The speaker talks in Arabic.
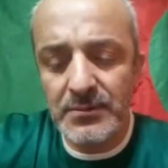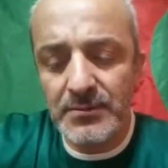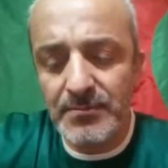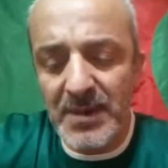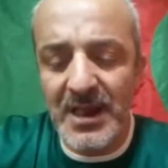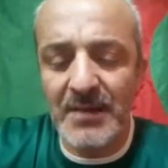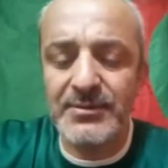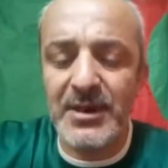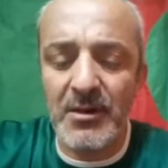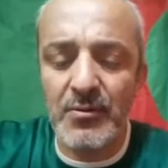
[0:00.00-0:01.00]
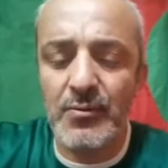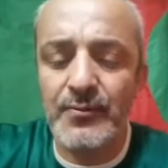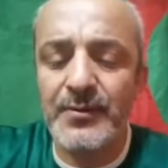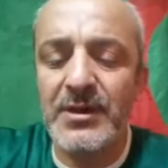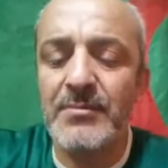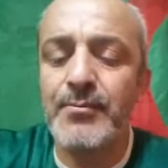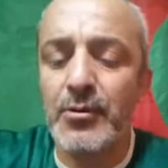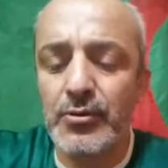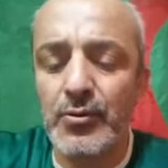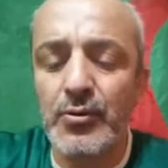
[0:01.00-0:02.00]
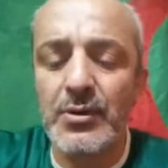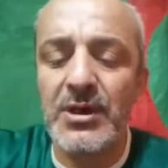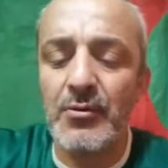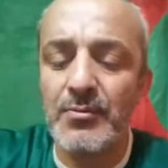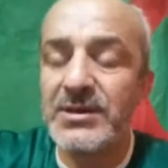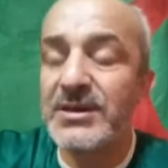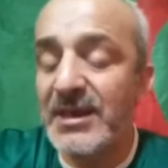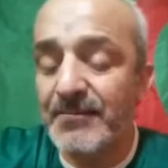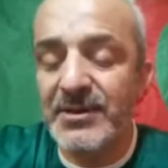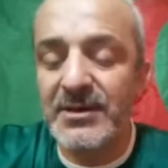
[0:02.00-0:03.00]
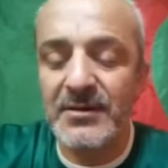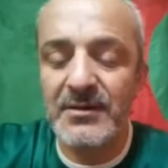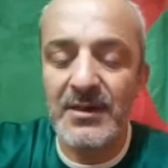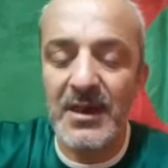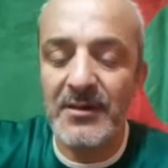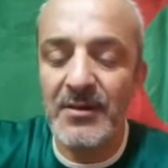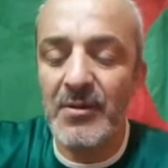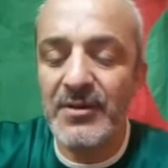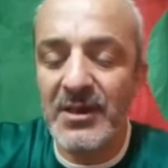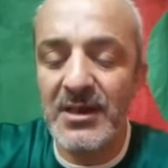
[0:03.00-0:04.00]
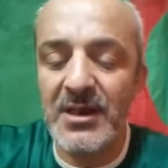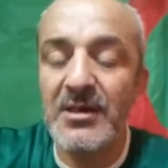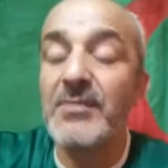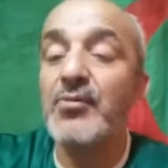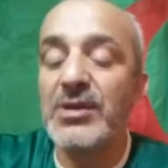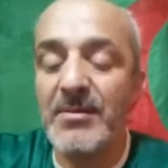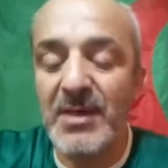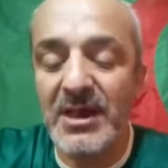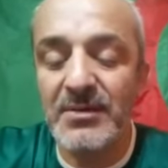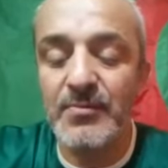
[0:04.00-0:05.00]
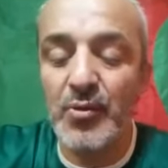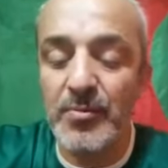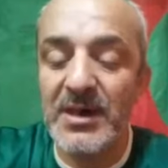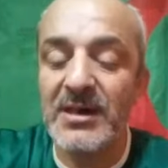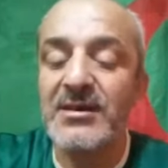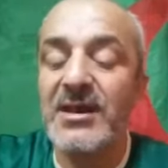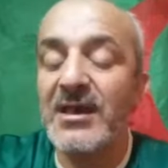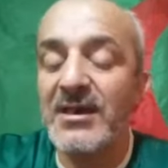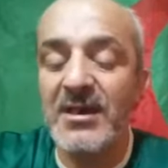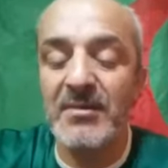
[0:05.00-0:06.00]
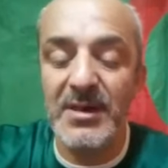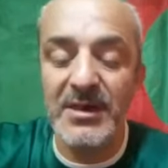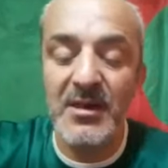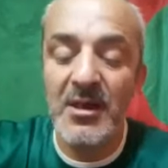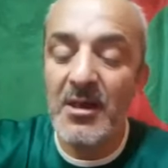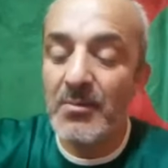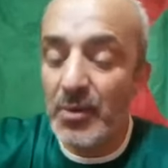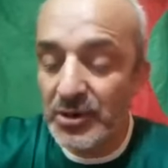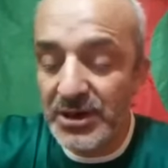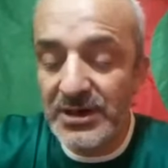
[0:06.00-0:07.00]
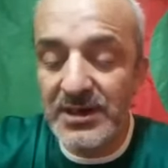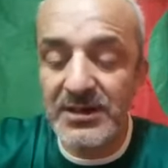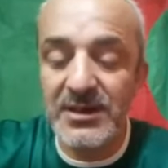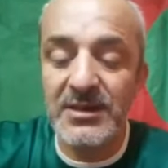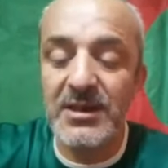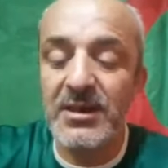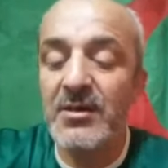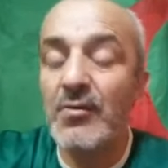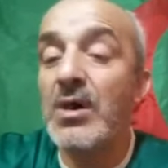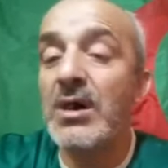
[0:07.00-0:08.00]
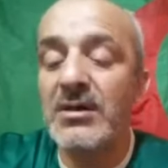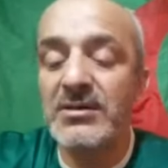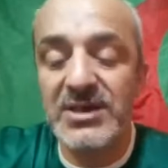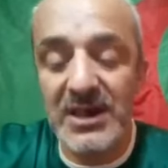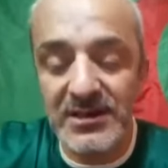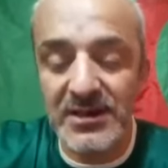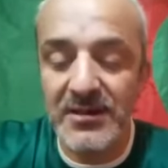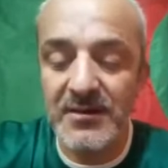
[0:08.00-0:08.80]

ملعب دراغو في بورتو يوم السبت يعني وذلك لمتابعة مباراة نهائية بين مانشستر سيتي وتشيلسي